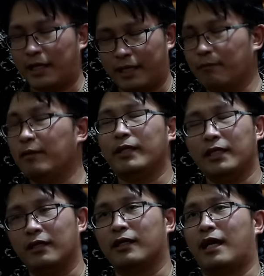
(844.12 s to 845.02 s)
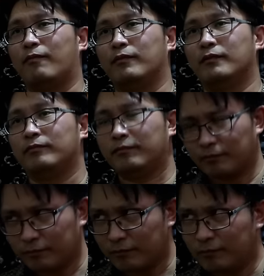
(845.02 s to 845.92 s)
ใช่ก็มีไม่เยอะครับ
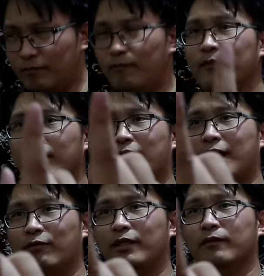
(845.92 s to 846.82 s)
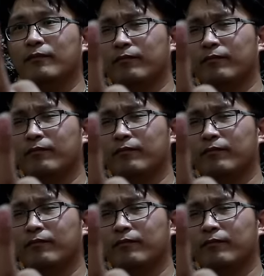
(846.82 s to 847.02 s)
แต่แต่ถ้าคนที